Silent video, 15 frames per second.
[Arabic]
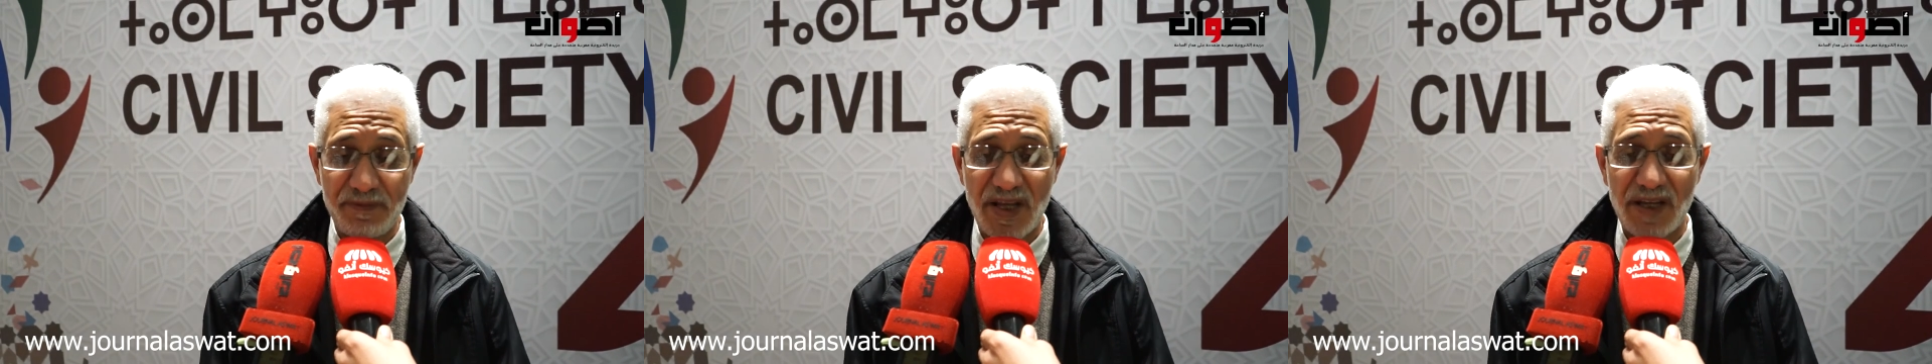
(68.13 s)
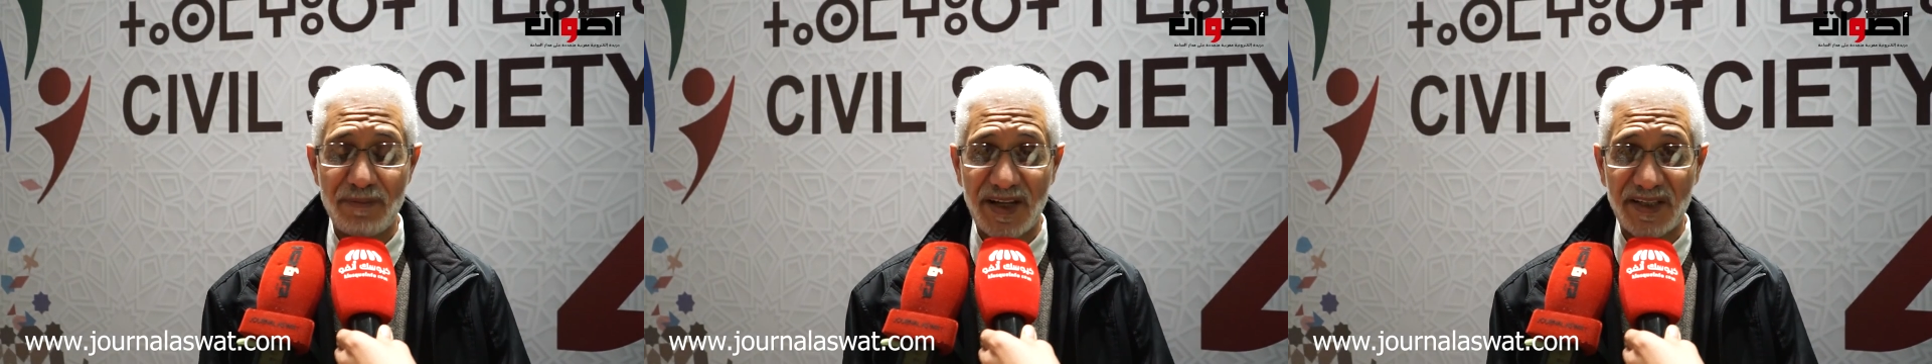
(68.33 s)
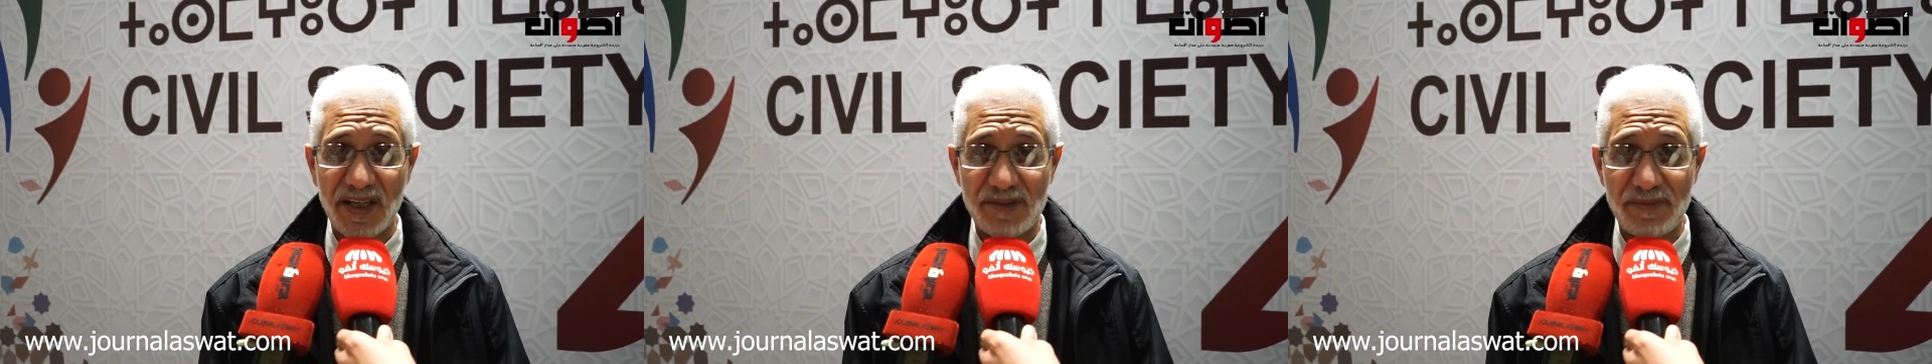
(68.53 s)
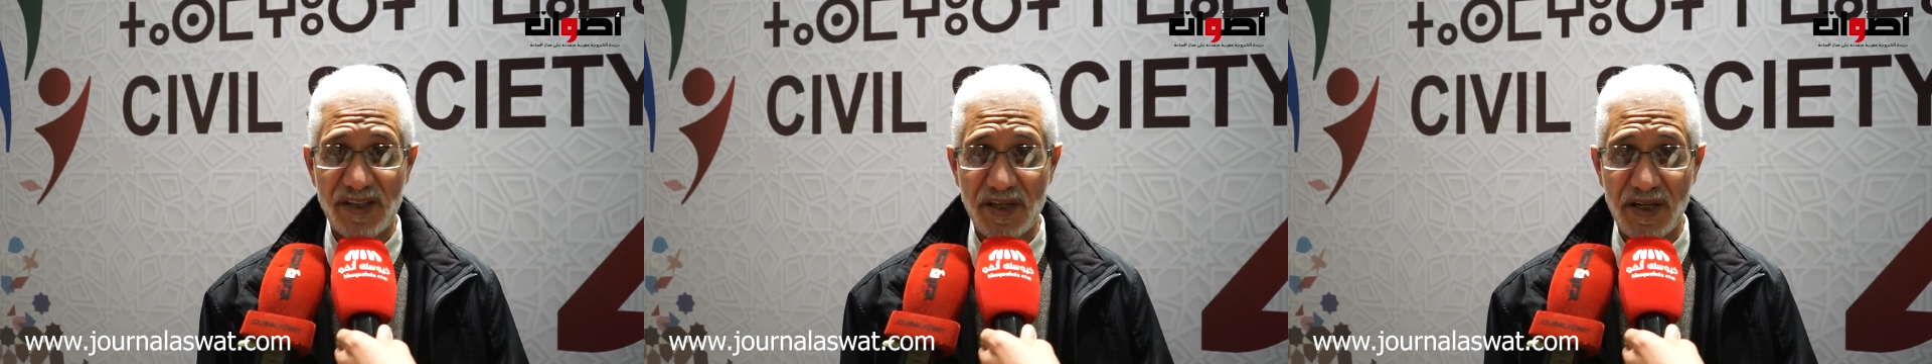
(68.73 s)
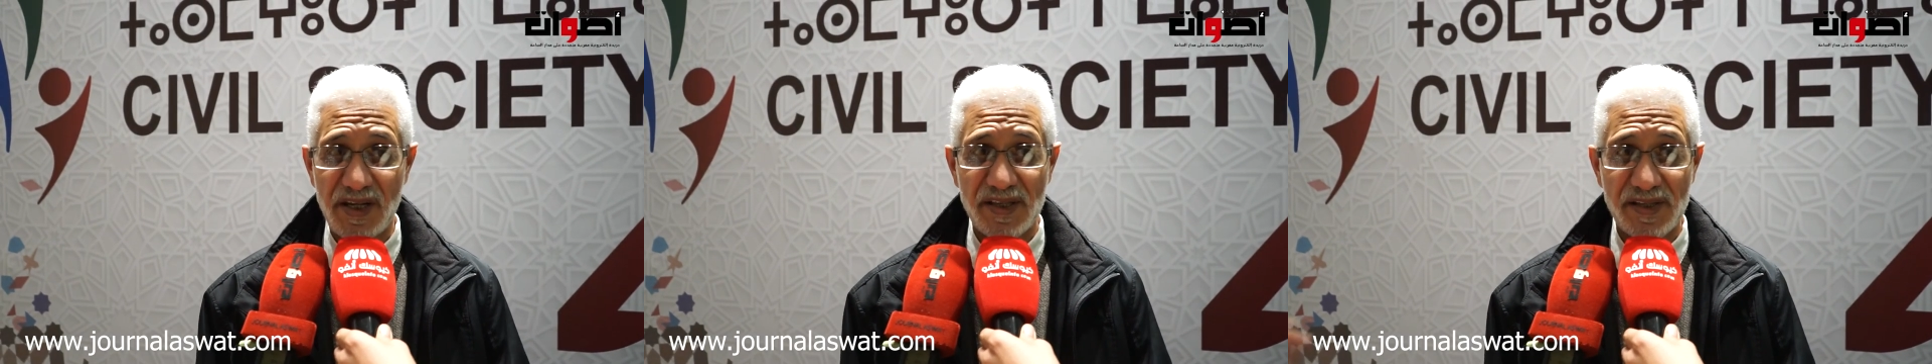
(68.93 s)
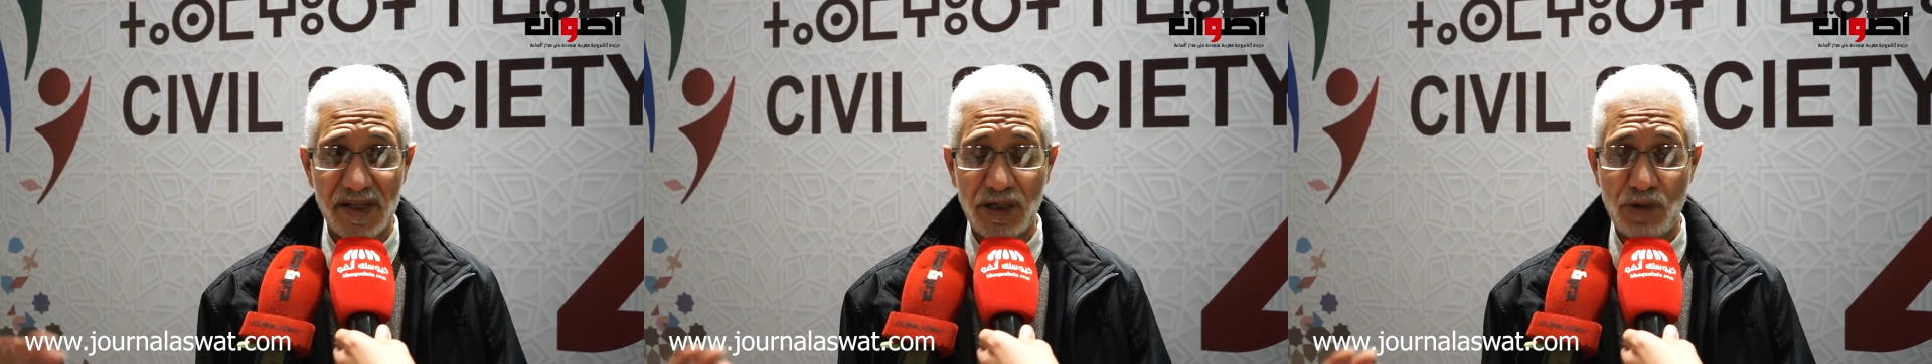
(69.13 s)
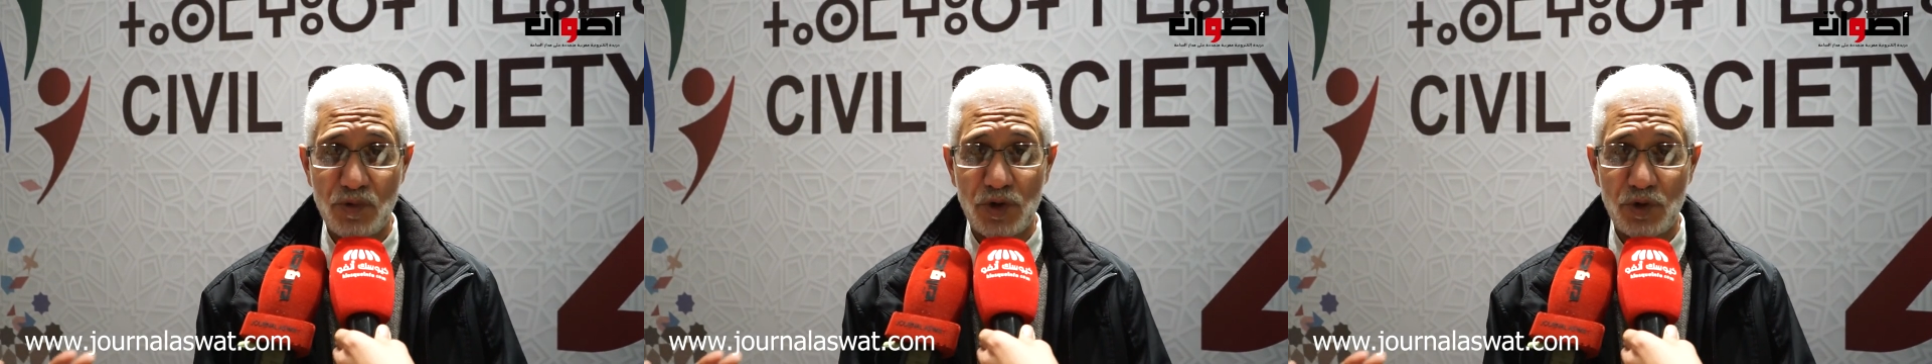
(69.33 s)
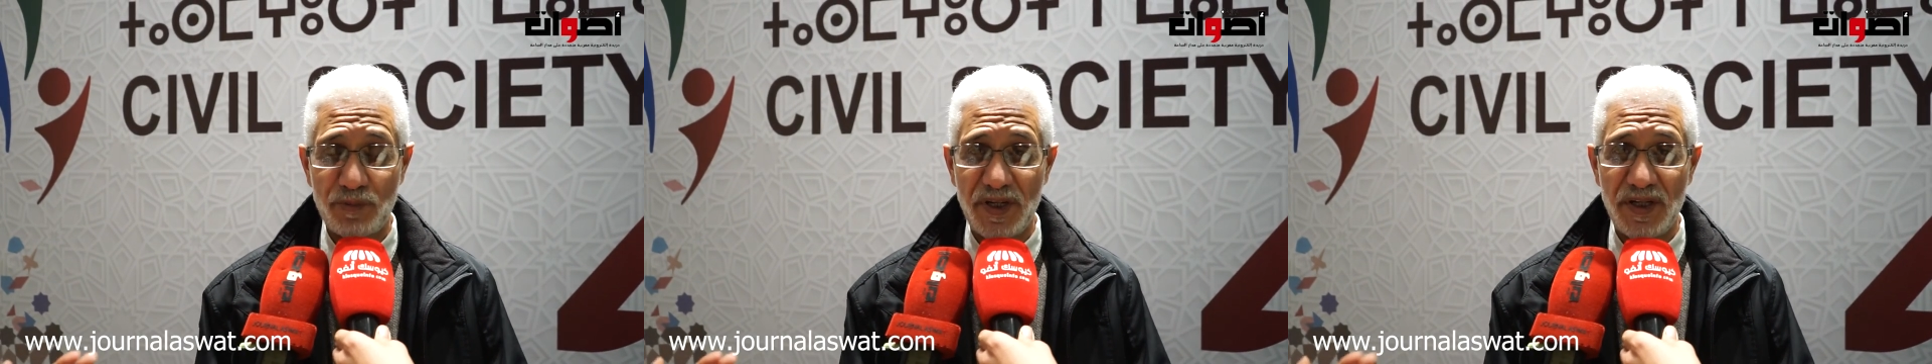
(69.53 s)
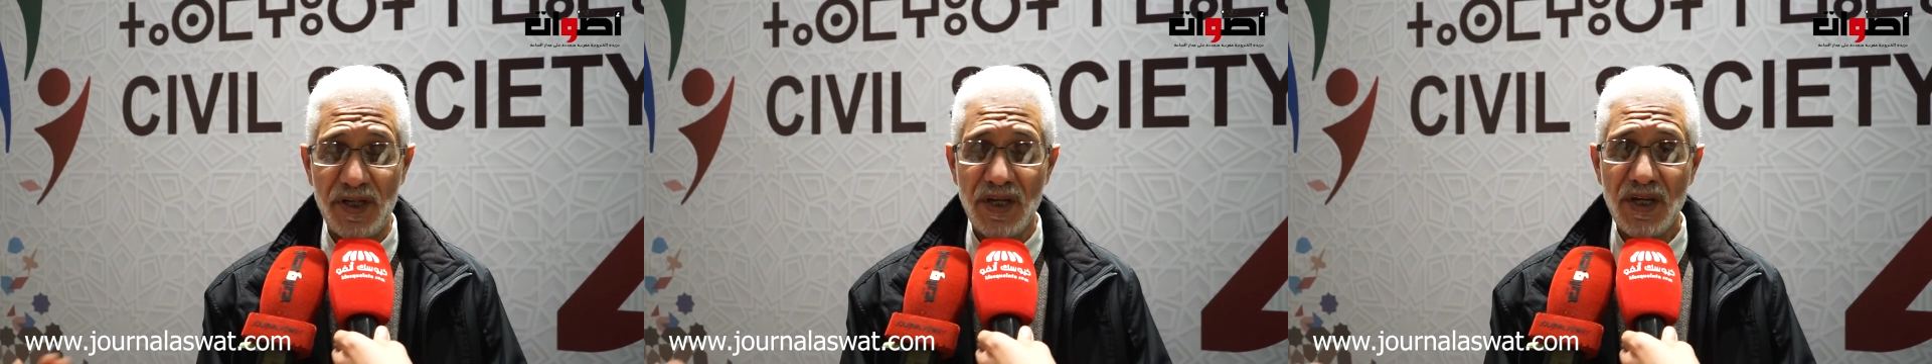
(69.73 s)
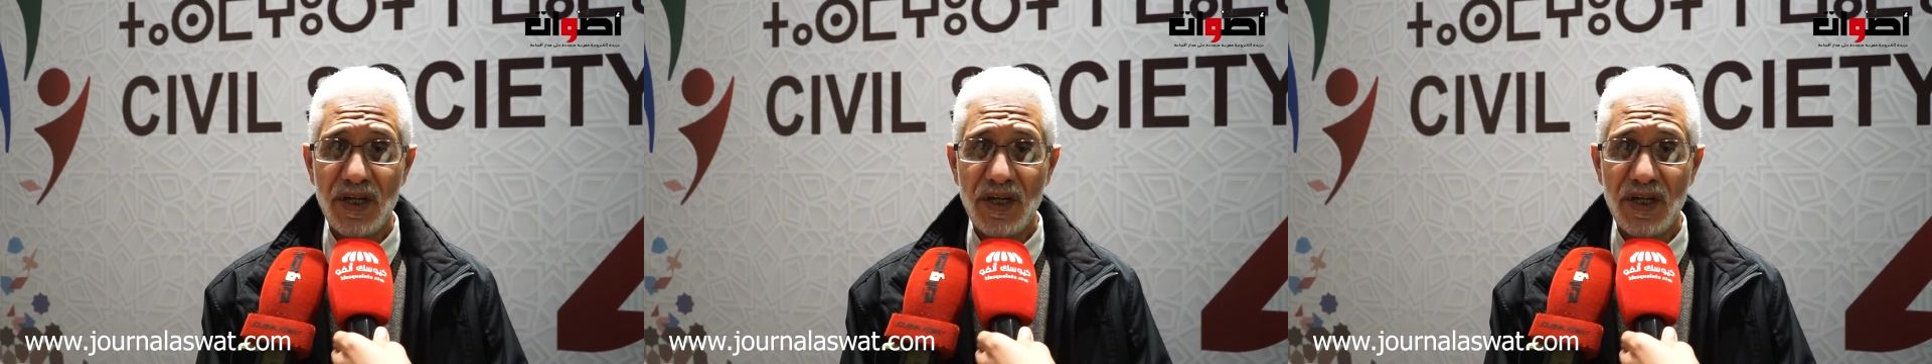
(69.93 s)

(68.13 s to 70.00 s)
من المركز مثلا يتكون من